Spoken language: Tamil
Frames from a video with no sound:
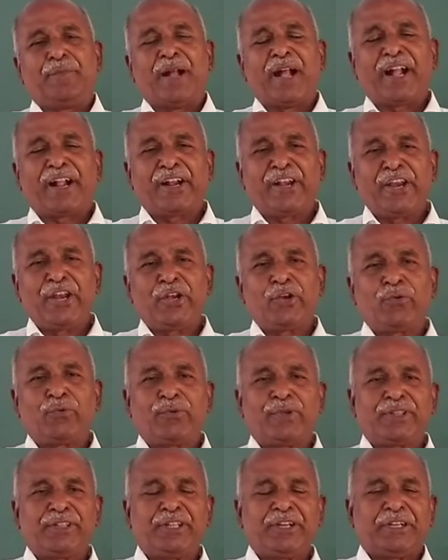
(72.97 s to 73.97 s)

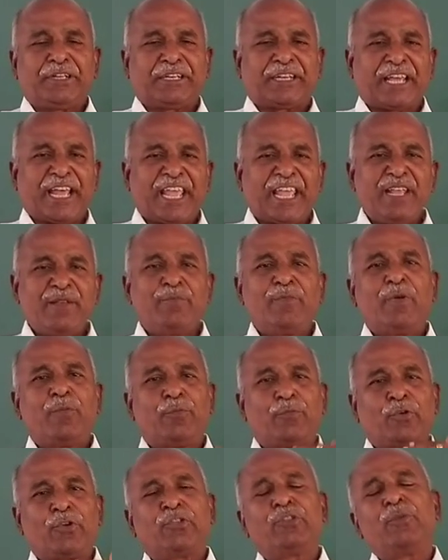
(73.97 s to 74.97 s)
மேக்னிடியூட் வந்து டைமை
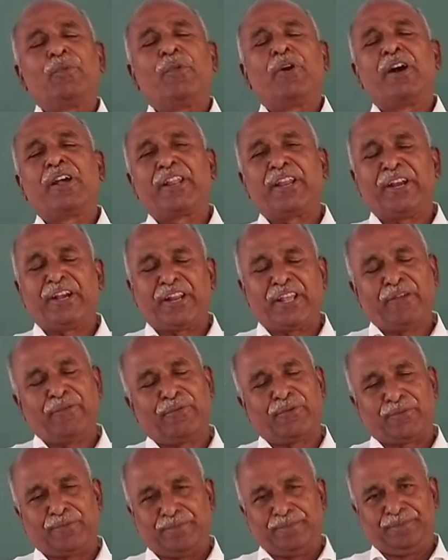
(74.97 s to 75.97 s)
பொறுத்து மாறிக்கிட்டே
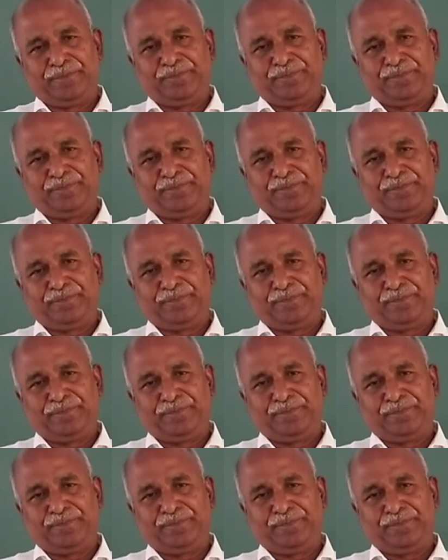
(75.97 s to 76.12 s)
வரும்